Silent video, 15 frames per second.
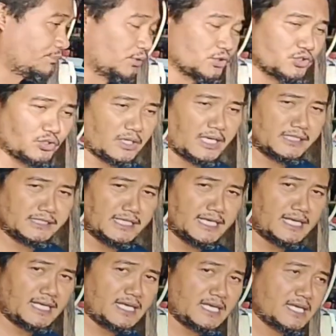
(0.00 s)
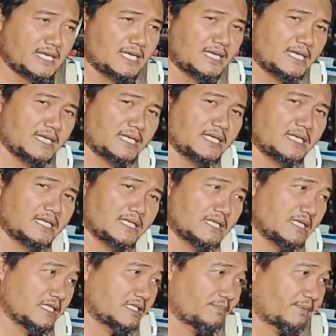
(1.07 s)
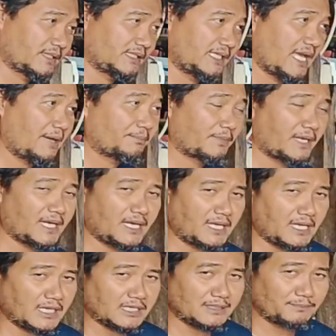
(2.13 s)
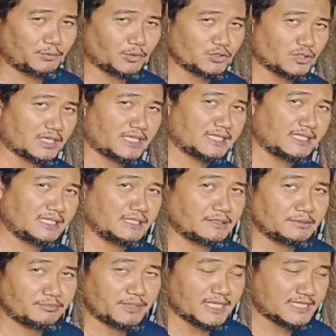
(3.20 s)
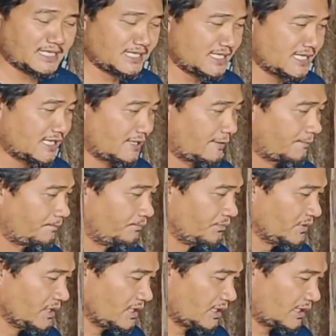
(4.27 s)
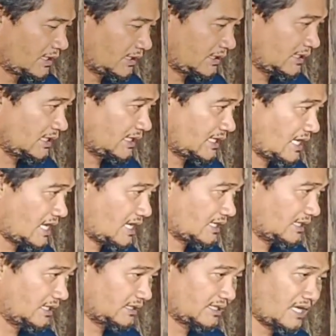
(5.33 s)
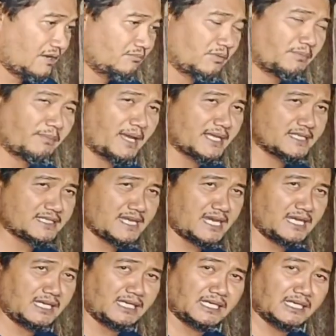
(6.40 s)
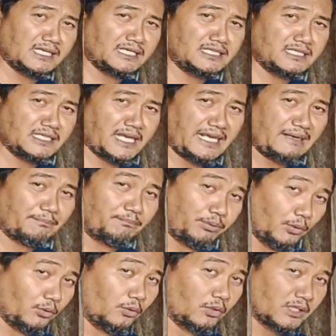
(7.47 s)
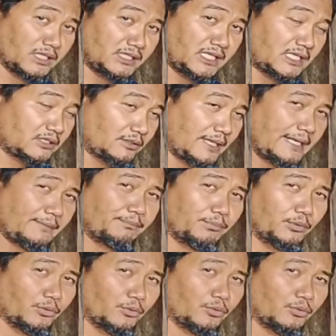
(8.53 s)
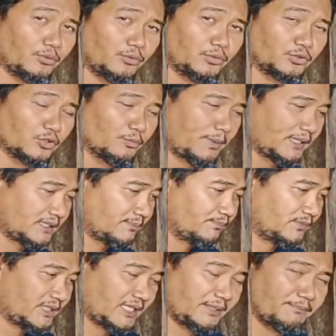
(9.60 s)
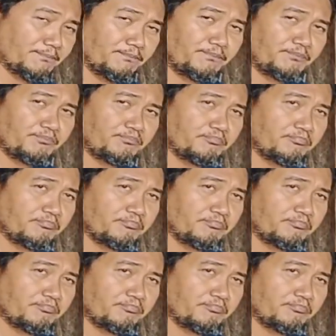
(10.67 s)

Kebocorannya seperti apa? Kebocoran gini biasanya. Ketika kita memasang keni elbow, keni atau elbow untuk bottom trim